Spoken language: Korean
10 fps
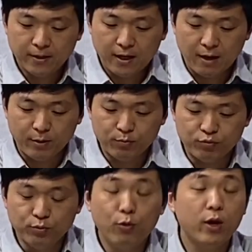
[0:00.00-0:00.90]
아마
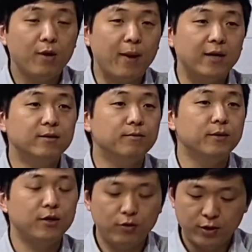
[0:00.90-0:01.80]
부모의
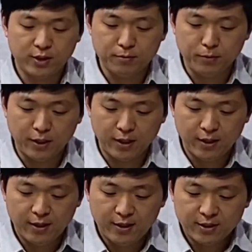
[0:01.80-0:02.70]
마음인 것 같습니다.
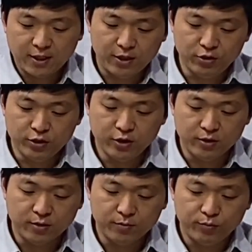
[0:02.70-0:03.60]

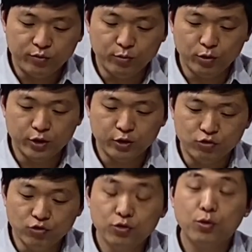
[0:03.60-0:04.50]
자녀는 부모를
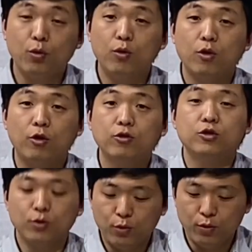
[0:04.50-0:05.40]
눈으로,
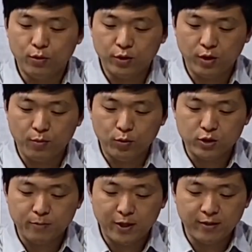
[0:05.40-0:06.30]
겉으로 이렇게
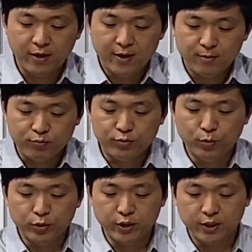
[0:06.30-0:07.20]
보지만
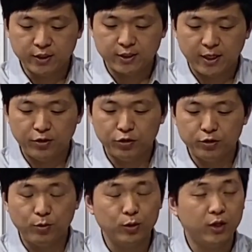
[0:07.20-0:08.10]
부모는
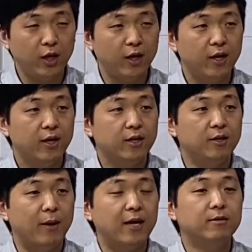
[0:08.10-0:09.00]
자녀를 볼 때 이
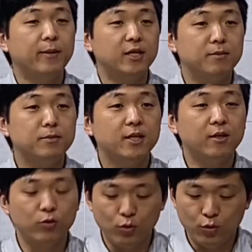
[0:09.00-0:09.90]
마음의
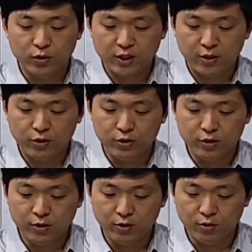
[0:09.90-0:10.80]
심장으로
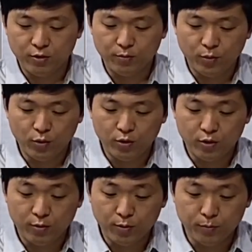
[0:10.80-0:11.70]
자녀를 어,
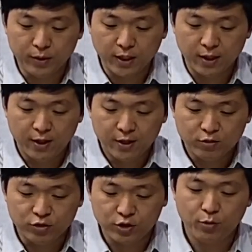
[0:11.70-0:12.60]
어, 봅니다.
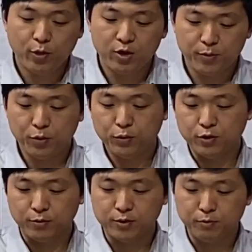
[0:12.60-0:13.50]
굳이 설명할 필요는
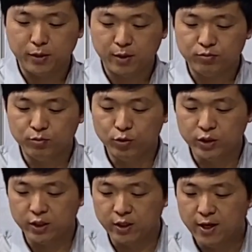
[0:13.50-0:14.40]
없습니다.
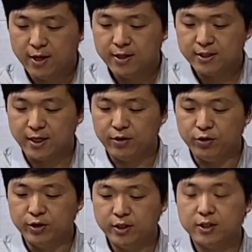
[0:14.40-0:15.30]
부모는
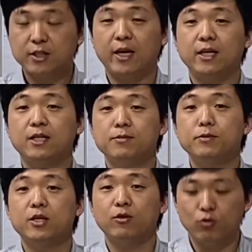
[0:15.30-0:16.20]
자녀를 자기
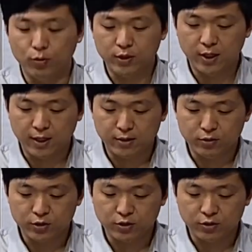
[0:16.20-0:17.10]
심장으로 본다라는
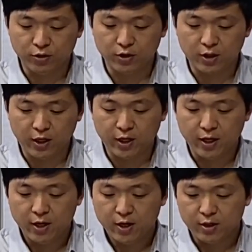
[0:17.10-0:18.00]
것이죠. 그렇기에
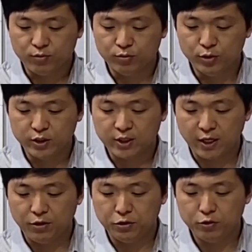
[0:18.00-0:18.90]
이 부모는
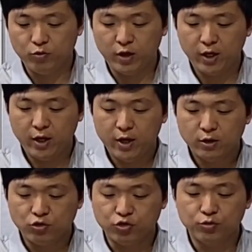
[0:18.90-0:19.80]
자녀를 위해
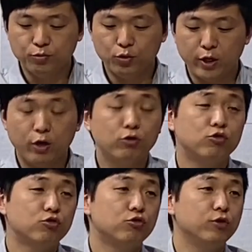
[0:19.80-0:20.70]
죽음도 내어줄
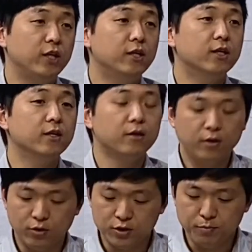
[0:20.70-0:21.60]
수 있는
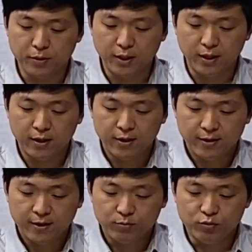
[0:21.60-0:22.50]
것입니다.
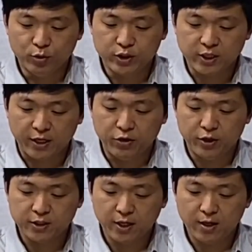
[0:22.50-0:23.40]
부모는
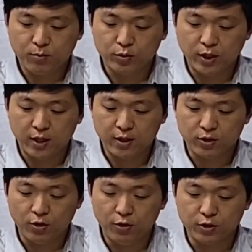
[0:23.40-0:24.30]
자녀의 생각보다
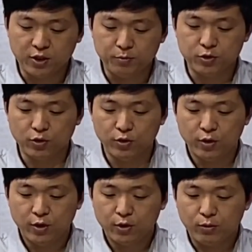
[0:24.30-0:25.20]
더 깊죠.
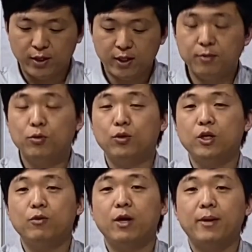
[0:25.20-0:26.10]
또 하나님도
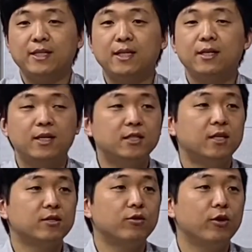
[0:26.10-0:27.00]
이와
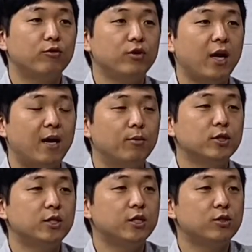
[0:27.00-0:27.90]
마찬가지라는 거예요. 우리
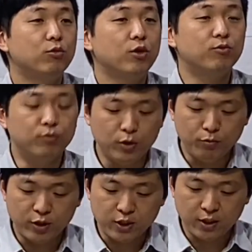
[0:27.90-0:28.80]
아버지 되시고 우리 부모님
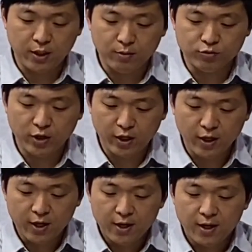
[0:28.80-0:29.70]
되시기 때문에
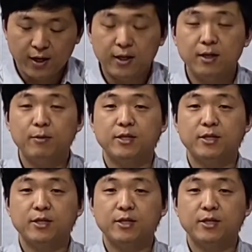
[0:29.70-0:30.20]
하나님의